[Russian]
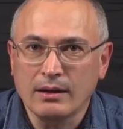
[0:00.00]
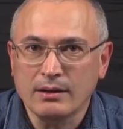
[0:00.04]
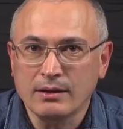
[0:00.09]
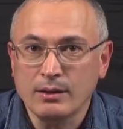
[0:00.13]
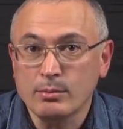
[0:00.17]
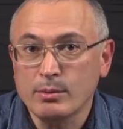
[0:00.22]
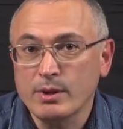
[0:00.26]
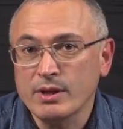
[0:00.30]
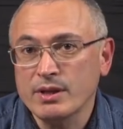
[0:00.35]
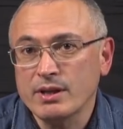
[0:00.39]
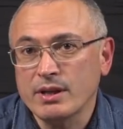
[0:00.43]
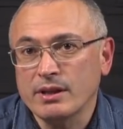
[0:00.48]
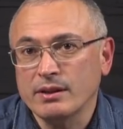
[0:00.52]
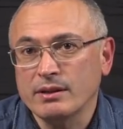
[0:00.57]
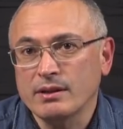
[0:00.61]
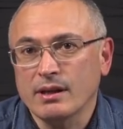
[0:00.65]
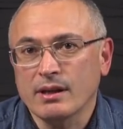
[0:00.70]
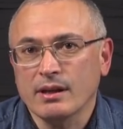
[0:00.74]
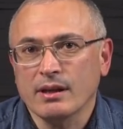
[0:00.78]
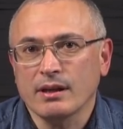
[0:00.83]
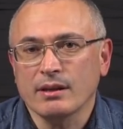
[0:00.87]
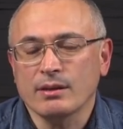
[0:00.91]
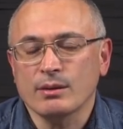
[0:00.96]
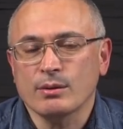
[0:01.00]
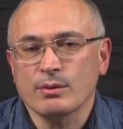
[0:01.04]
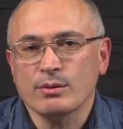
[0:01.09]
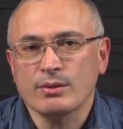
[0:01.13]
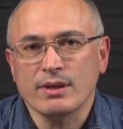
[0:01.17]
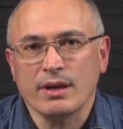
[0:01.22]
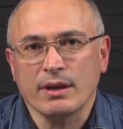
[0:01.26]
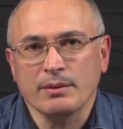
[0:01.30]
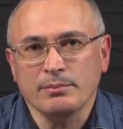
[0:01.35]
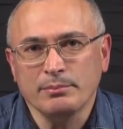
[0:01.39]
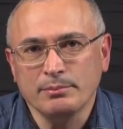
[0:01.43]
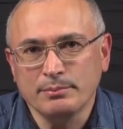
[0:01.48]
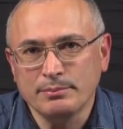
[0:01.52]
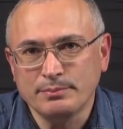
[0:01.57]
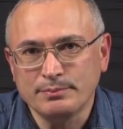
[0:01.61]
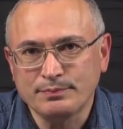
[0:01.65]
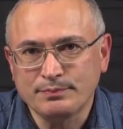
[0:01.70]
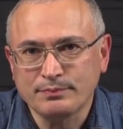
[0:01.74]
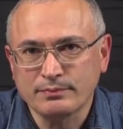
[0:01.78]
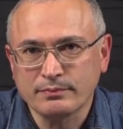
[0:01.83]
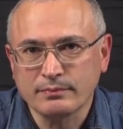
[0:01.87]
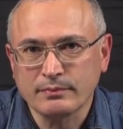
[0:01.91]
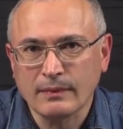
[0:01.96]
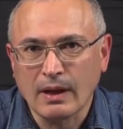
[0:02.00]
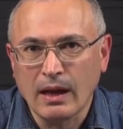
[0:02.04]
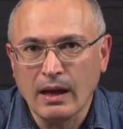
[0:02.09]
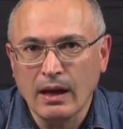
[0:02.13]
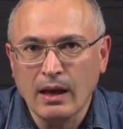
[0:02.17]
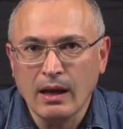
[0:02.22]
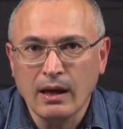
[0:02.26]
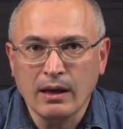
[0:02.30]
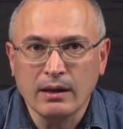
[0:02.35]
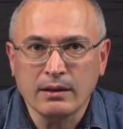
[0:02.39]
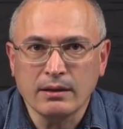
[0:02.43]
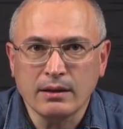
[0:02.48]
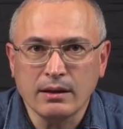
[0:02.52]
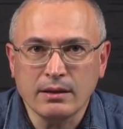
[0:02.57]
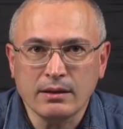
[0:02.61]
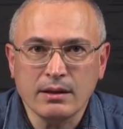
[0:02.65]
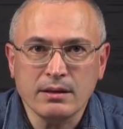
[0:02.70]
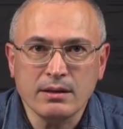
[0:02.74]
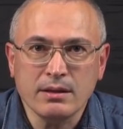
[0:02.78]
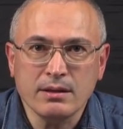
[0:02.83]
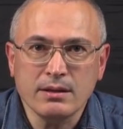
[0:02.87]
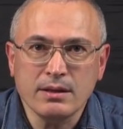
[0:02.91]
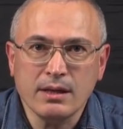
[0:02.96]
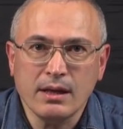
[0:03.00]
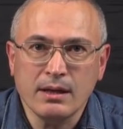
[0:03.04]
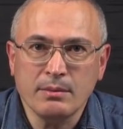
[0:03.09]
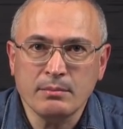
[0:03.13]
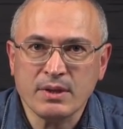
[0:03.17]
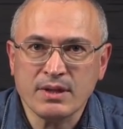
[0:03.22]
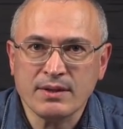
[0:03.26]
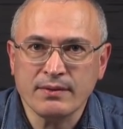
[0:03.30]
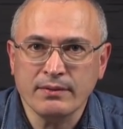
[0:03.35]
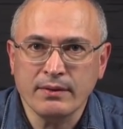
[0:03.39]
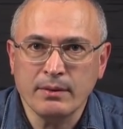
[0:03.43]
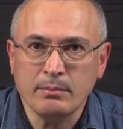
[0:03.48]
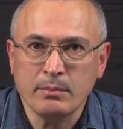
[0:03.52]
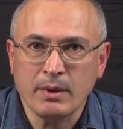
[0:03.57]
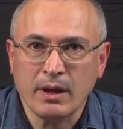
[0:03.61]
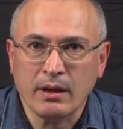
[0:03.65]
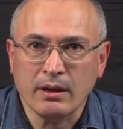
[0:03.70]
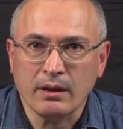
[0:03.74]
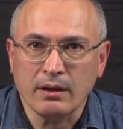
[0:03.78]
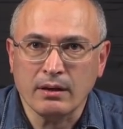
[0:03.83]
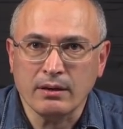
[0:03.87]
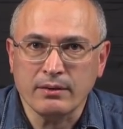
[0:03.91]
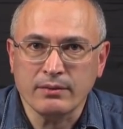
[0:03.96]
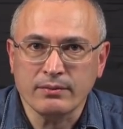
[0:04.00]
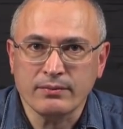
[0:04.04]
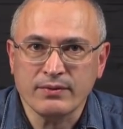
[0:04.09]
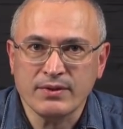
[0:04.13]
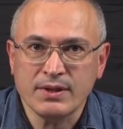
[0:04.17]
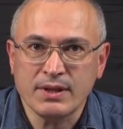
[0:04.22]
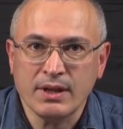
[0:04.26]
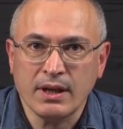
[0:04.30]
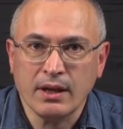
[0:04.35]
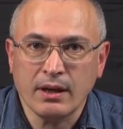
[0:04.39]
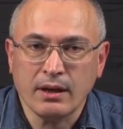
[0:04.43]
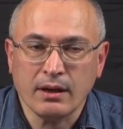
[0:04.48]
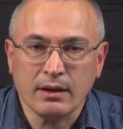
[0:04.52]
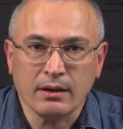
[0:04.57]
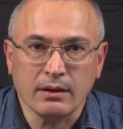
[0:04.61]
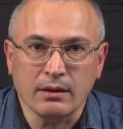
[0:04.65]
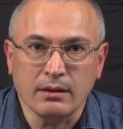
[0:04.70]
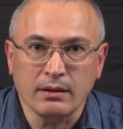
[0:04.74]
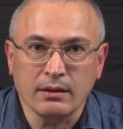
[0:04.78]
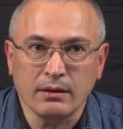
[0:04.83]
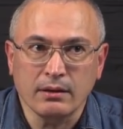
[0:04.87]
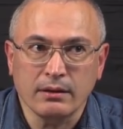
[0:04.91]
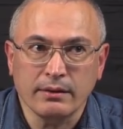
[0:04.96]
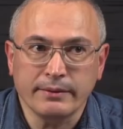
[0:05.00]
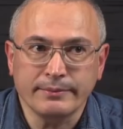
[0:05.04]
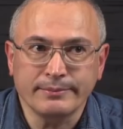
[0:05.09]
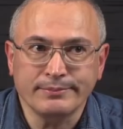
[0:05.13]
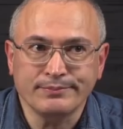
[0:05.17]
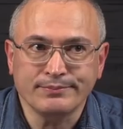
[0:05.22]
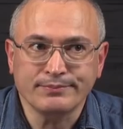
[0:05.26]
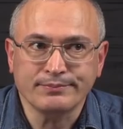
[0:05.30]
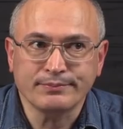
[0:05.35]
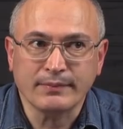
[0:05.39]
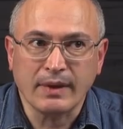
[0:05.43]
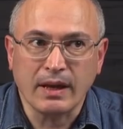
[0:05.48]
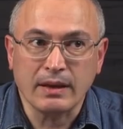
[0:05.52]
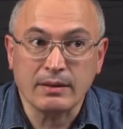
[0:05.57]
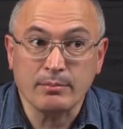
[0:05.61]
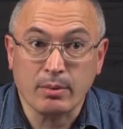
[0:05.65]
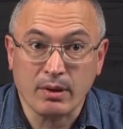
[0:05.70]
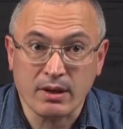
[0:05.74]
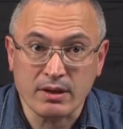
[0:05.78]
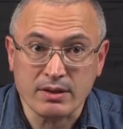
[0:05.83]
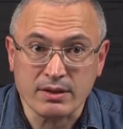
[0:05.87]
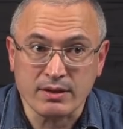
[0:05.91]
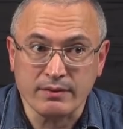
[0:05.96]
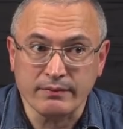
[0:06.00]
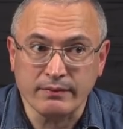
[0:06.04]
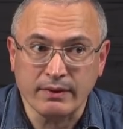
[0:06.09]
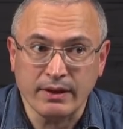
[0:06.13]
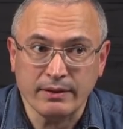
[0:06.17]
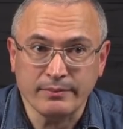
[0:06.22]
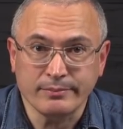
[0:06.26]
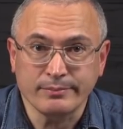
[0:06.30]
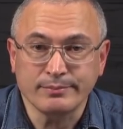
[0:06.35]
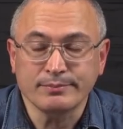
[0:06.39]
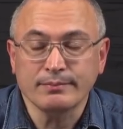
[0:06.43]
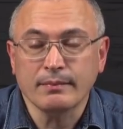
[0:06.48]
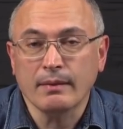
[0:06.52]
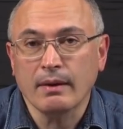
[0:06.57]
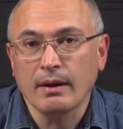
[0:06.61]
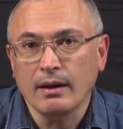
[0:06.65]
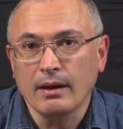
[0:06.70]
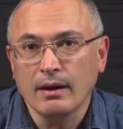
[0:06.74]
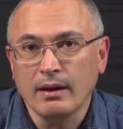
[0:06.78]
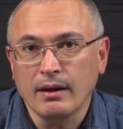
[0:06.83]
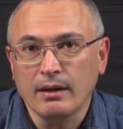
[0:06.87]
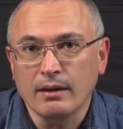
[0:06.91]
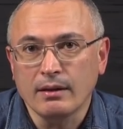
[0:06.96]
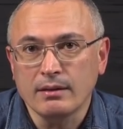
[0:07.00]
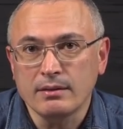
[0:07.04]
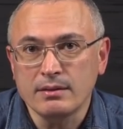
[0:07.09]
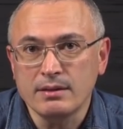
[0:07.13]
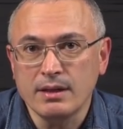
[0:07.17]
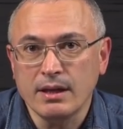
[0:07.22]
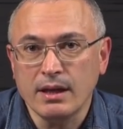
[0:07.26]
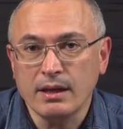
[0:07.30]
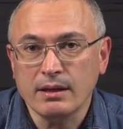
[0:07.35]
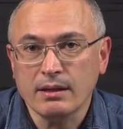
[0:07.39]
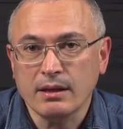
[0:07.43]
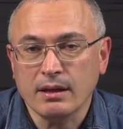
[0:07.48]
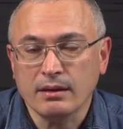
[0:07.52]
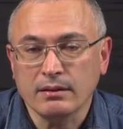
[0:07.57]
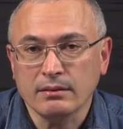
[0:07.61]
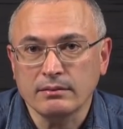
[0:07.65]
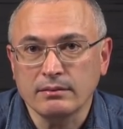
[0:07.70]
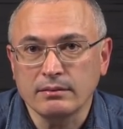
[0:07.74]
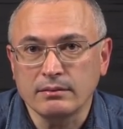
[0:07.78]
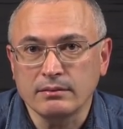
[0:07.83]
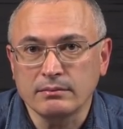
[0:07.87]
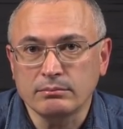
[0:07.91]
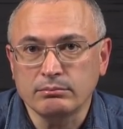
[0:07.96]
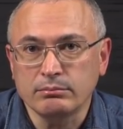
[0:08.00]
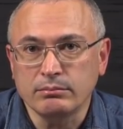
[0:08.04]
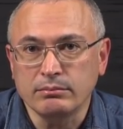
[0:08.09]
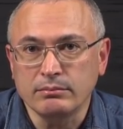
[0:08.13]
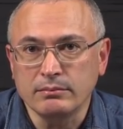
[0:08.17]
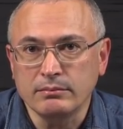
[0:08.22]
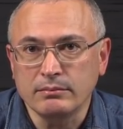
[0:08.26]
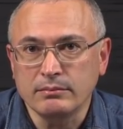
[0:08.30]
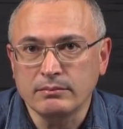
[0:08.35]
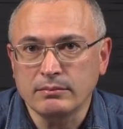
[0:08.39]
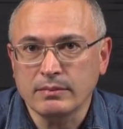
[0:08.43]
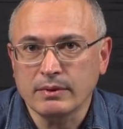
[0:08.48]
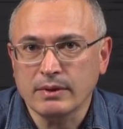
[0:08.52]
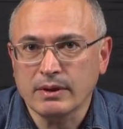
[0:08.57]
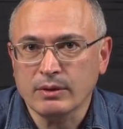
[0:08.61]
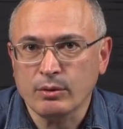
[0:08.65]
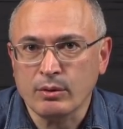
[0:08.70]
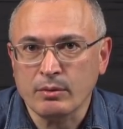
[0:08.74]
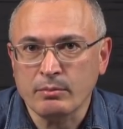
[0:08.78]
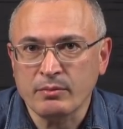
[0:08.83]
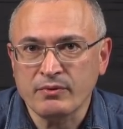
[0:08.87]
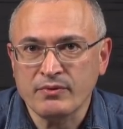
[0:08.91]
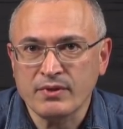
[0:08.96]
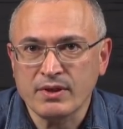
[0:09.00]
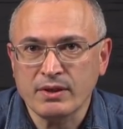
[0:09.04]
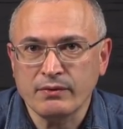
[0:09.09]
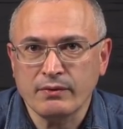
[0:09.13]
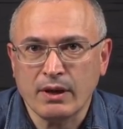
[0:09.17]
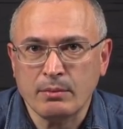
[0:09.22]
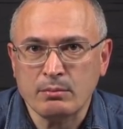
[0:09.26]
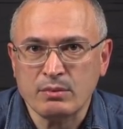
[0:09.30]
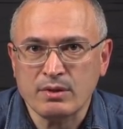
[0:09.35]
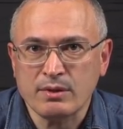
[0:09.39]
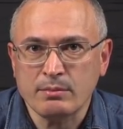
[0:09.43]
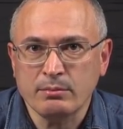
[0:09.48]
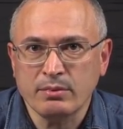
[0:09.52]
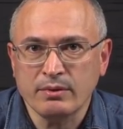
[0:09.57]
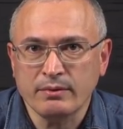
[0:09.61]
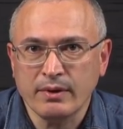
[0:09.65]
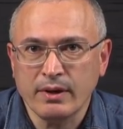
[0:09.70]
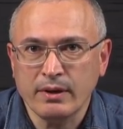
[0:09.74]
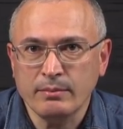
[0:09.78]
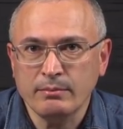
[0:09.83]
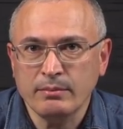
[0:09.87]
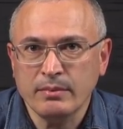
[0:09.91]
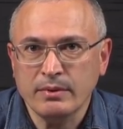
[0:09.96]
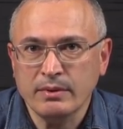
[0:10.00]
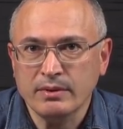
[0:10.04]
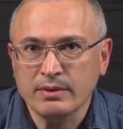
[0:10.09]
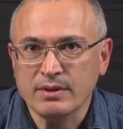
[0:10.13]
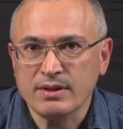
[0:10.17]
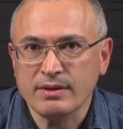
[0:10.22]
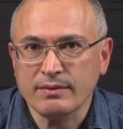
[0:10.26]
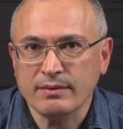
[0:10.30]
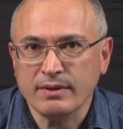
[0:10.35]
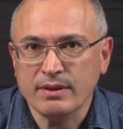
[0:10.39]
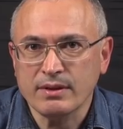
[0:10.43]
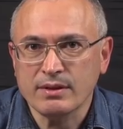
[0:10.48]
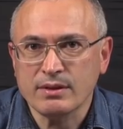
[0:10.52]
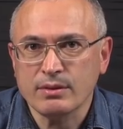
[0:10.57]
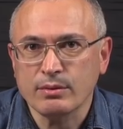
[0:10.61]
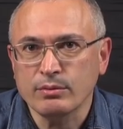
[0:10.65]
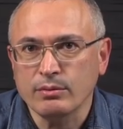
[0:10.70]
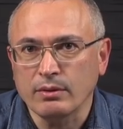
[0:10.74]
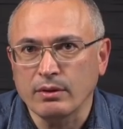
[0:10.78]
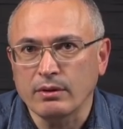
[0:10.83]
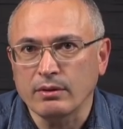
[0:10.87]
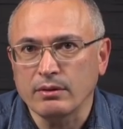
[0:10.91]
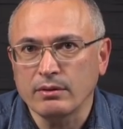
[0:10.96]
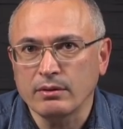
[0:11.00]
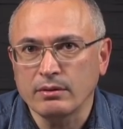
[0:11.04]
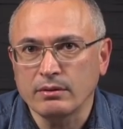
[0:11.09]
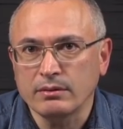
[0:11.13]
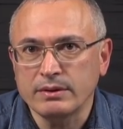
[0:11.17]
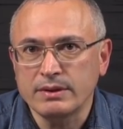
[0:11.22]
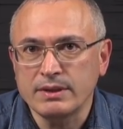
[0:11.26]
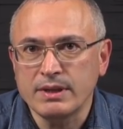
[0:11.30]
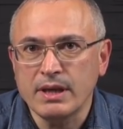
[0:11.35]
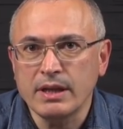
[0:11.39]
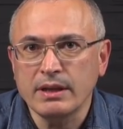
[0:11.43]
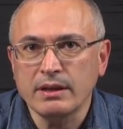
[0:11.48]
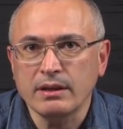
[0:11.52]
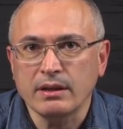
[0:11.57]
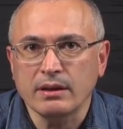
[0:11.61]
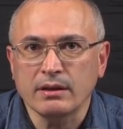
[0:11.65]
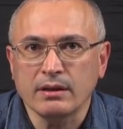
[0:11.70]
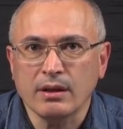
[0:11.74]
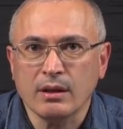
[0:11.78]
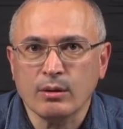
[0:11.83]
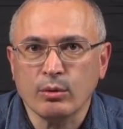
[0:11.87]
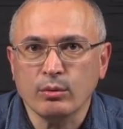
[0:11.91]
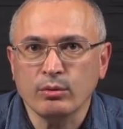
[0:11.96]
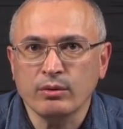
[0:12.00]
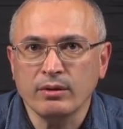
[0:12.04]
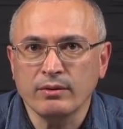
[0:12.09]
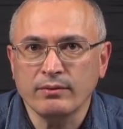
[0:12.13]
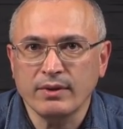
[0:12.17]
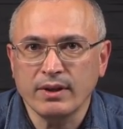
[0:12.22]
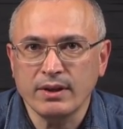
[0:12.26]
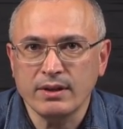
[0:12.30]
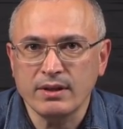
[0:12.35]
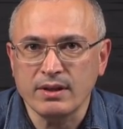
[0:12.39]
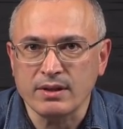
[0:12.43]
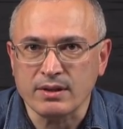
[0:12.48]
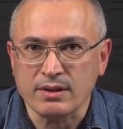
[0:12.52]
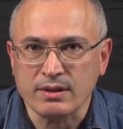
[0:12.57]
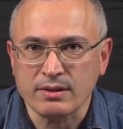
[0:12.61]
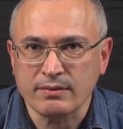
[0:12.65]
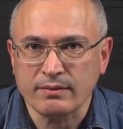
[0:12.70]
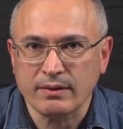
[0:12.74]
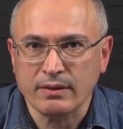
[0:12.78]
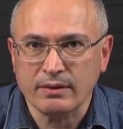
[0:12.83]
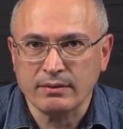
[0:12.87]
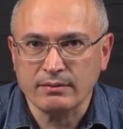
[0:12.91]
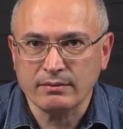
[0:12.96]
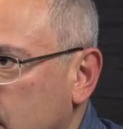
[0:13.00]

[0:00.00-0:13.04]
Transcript: Добрый день, дорогие друзья! На этой неделе мы с вами э, все э, отпраздновали. День, который мы все время забываем, называется он э, День народного единства.